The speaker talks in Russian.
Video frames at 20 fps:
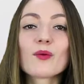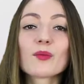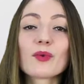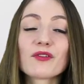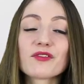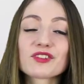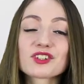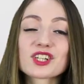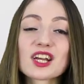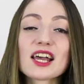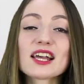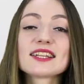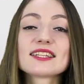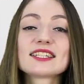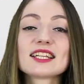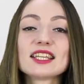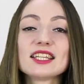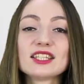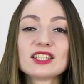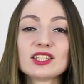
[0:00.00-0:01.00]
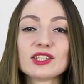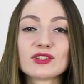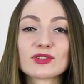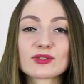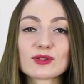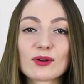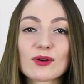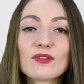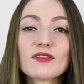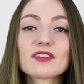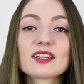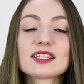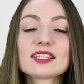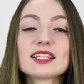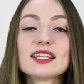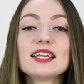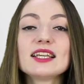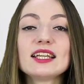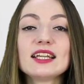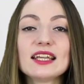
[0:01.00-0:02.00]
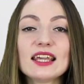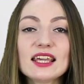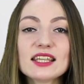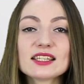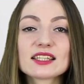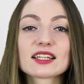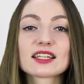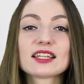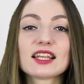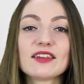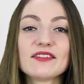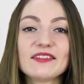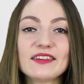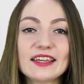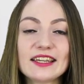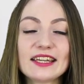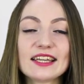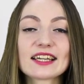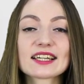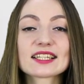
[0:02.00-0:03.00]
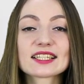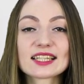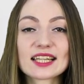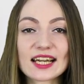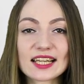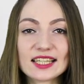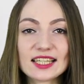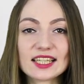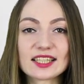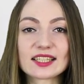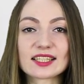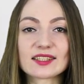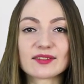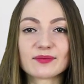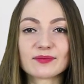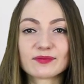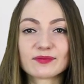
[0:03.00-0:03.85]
повышает заинтересованность и рейтинг доверия к странице.